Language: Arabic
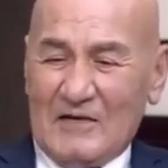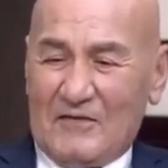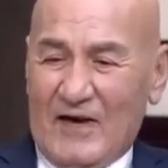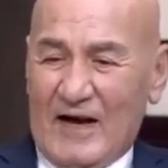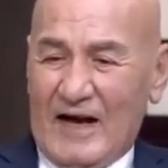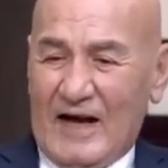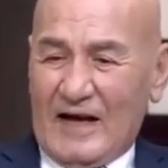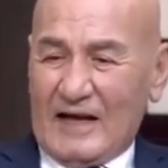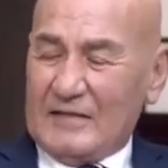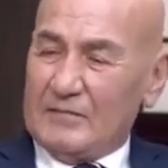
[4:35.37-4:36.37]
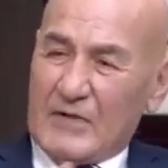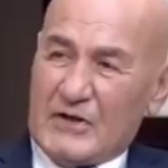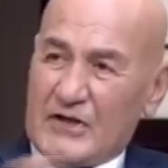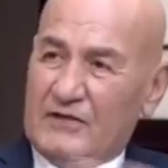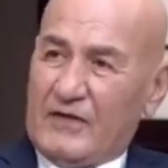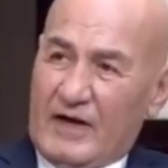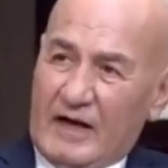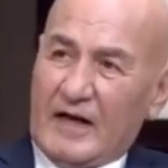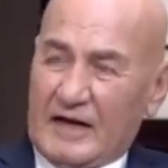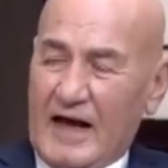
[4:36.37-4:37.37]
فمشيت في
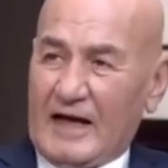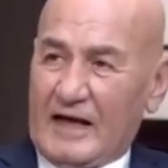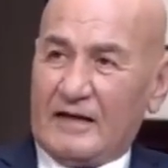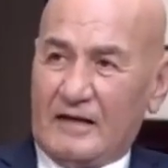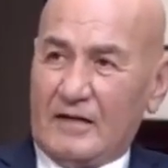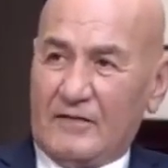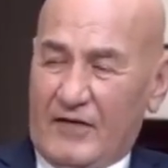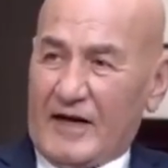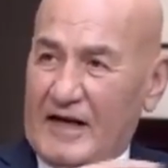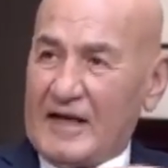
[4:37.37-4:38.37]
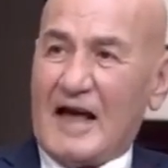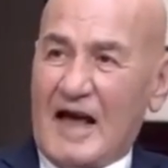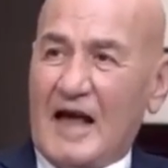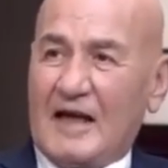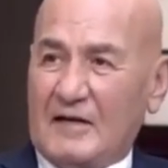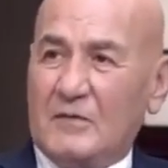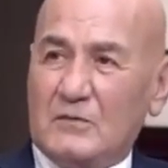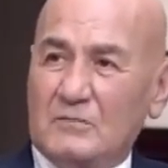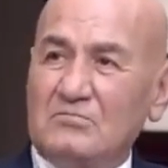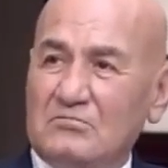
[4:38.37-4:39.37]
الناحيه الفنيه يعني
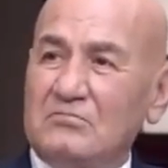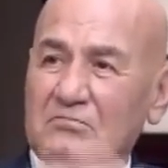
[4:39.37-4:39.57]
و...